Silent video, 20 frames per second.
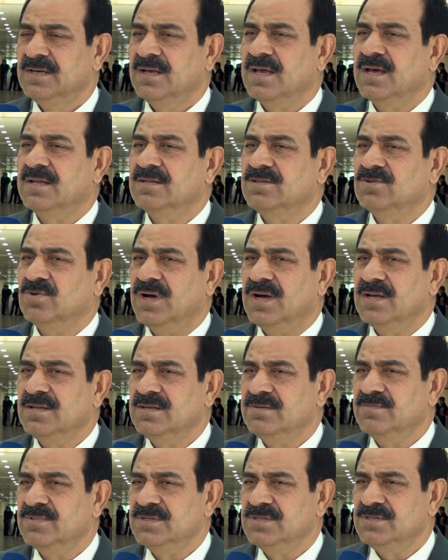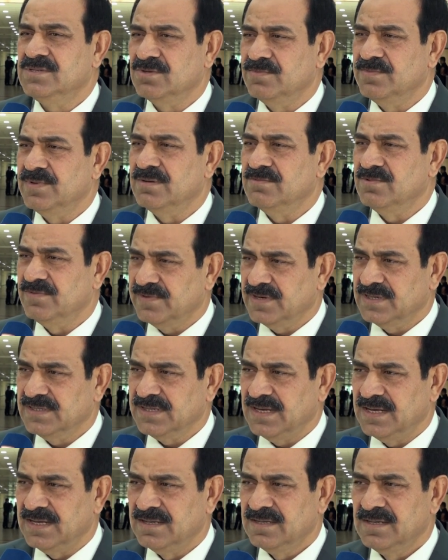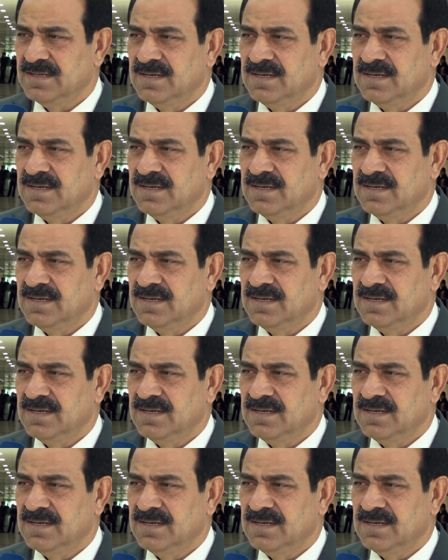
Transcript: كانت تعاني من سمنة مفرطة